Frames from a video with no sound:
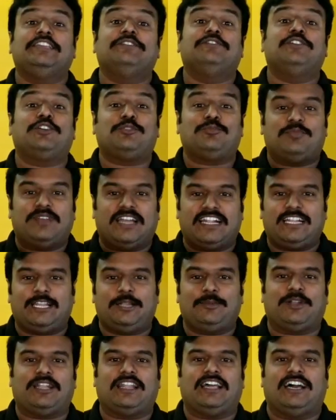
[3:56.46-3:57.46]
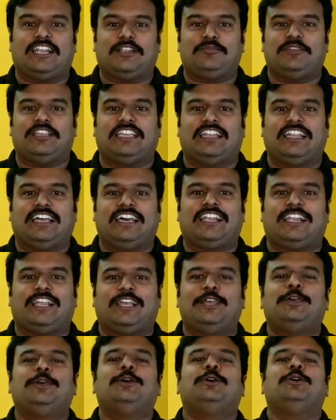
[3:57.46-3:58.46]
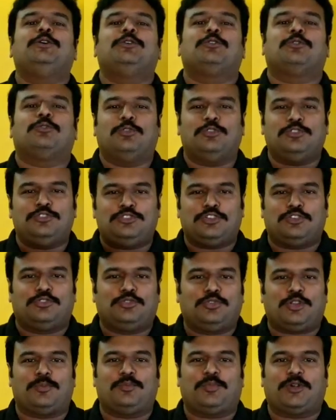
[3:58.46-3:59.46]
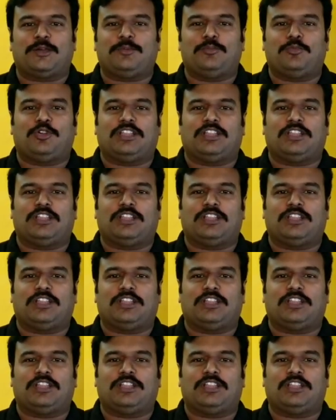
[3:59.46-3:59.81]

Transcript: இவரும் ஹேண்டில் பண்ண ஆரம்பிக்கிறார் கொஞ்சம் தூரம் படம்